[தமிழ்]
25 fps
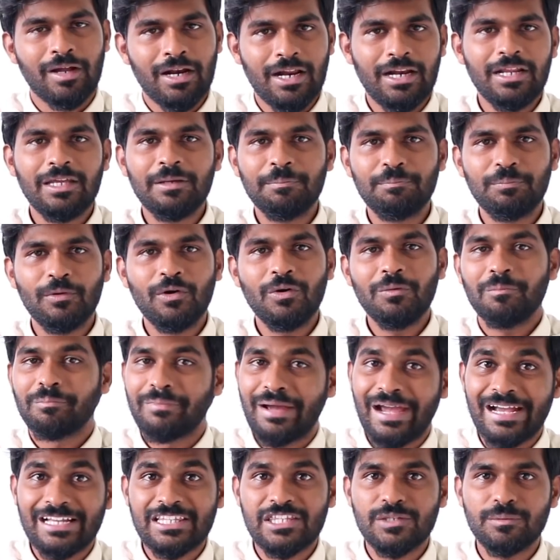ஆனால் இப்போது
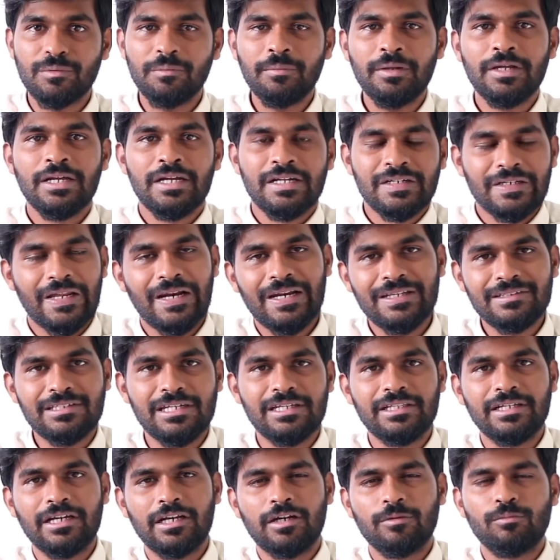மேக்ஸிமம் நல்ல
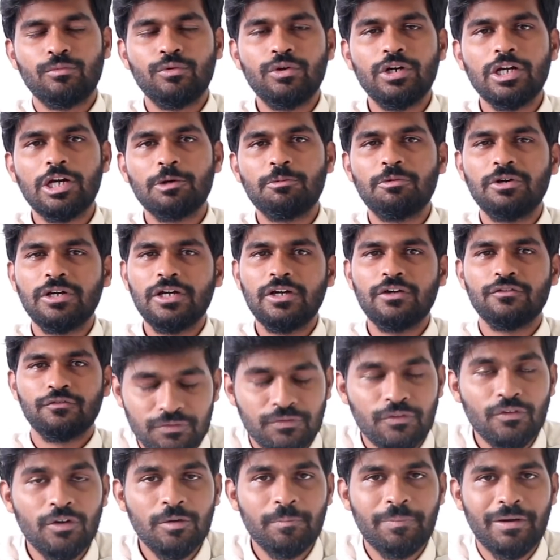செய்திகள் முழுக்க முழுக்க
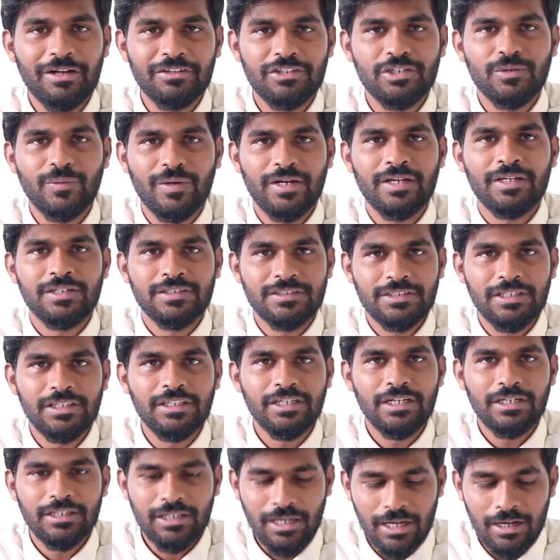ஃபுல் பாசிட்டிவான
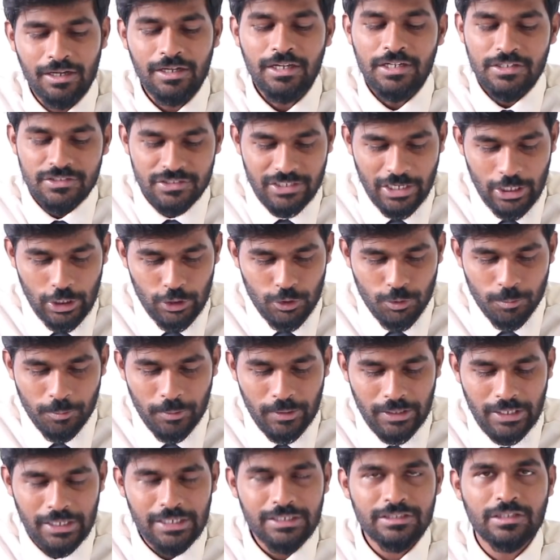செய்திகள் தான் சென்னை
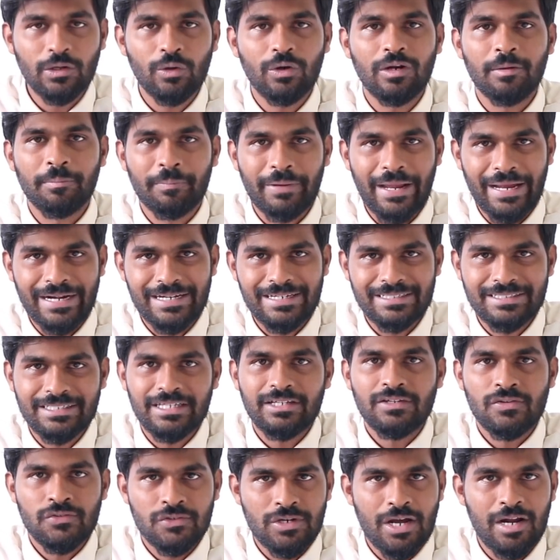சூப்பர் கிங்ஸ் அவங்களோட
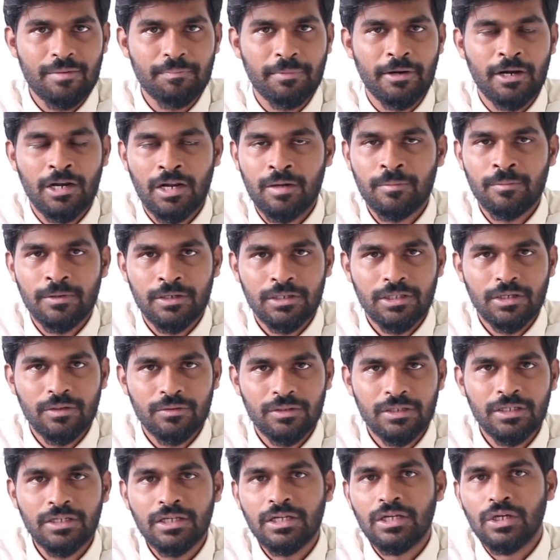ப்ராக்டிஸை ஸ்டார்ட் பண்ணலாம்
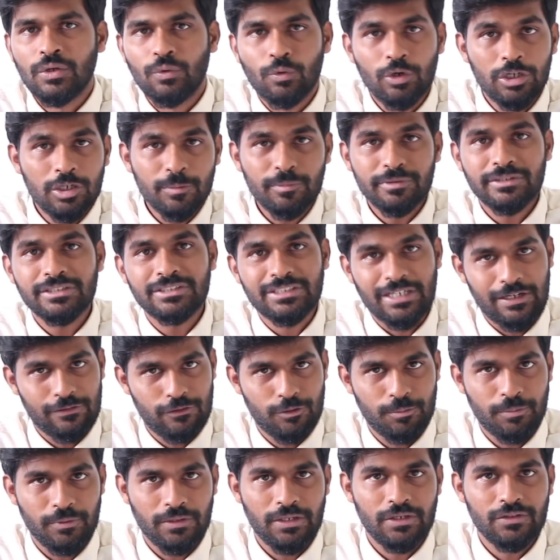அதாவது ஒட்டுமொத்த சென்னை
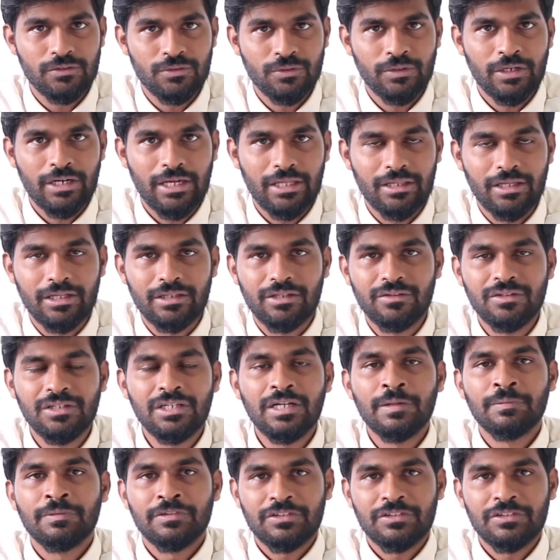சூப்பர் கிங்ஸும் கிடையாது அதாவது